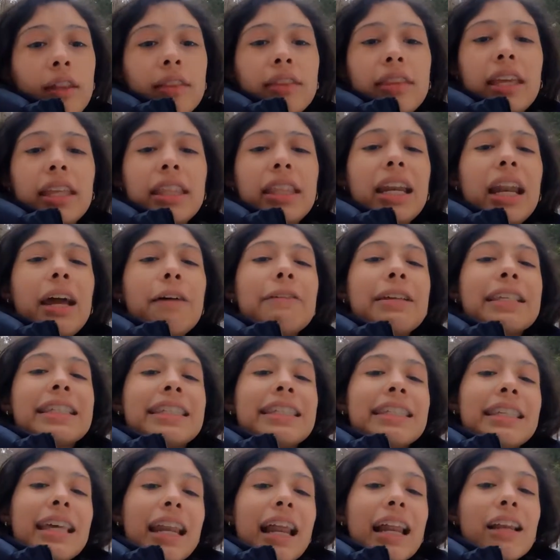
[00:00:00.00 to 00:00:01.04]
Tienden a
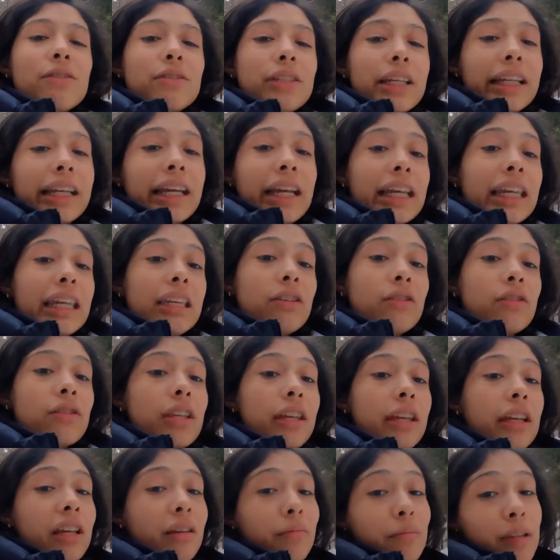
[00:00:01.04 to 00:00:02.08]
vencer a los alcalinos
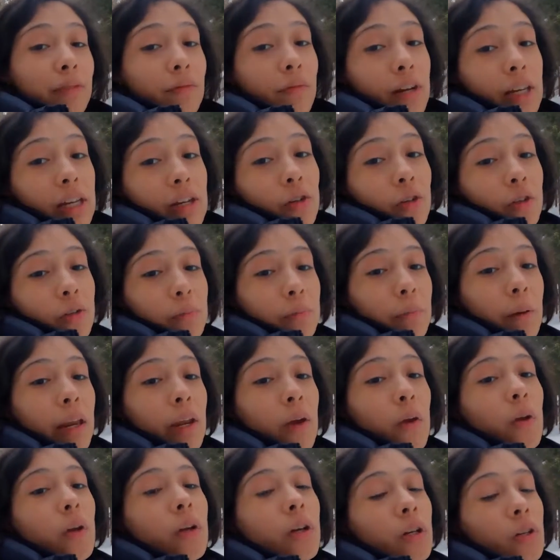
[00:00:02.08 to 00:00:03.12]
en climas fríos, pero
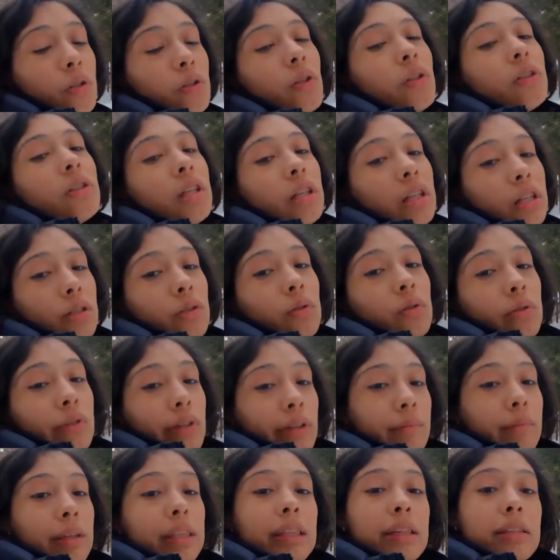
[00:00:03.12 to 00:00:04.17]
incluso tienen sus
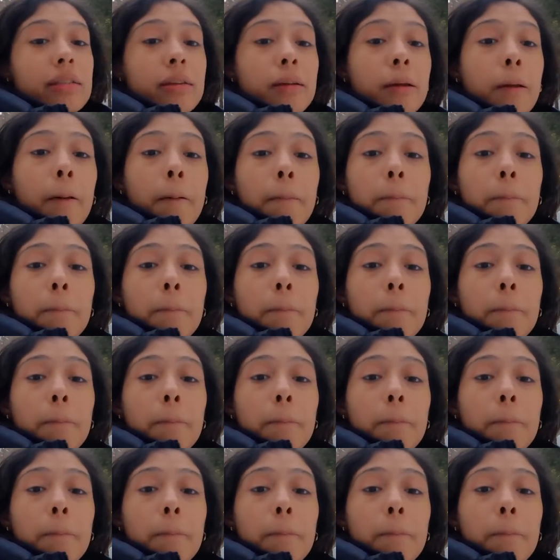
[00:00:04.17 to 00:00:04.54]
límites.